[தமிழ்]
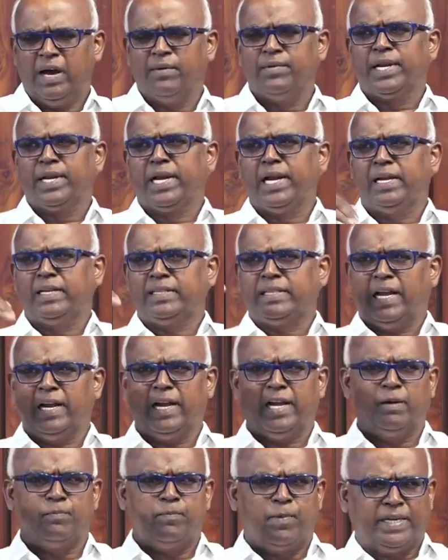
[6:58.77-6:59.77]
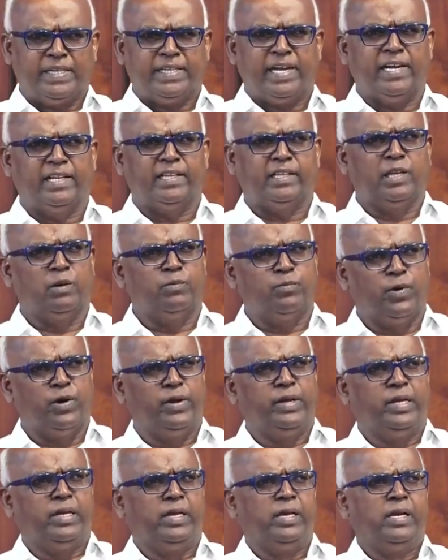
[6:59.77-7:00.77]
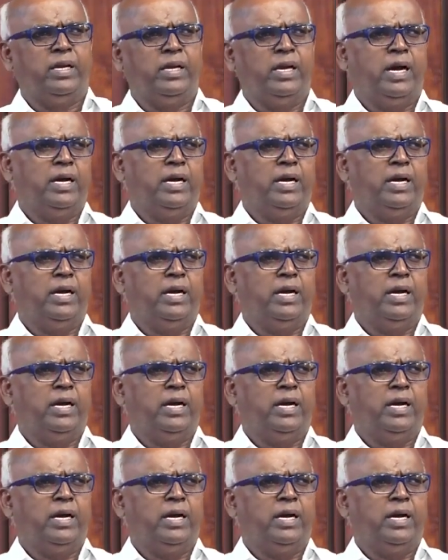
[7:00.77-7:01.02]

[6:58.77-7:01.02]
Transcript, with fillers: அவர்கள் தங்கள் பட்டணத்தில் போய்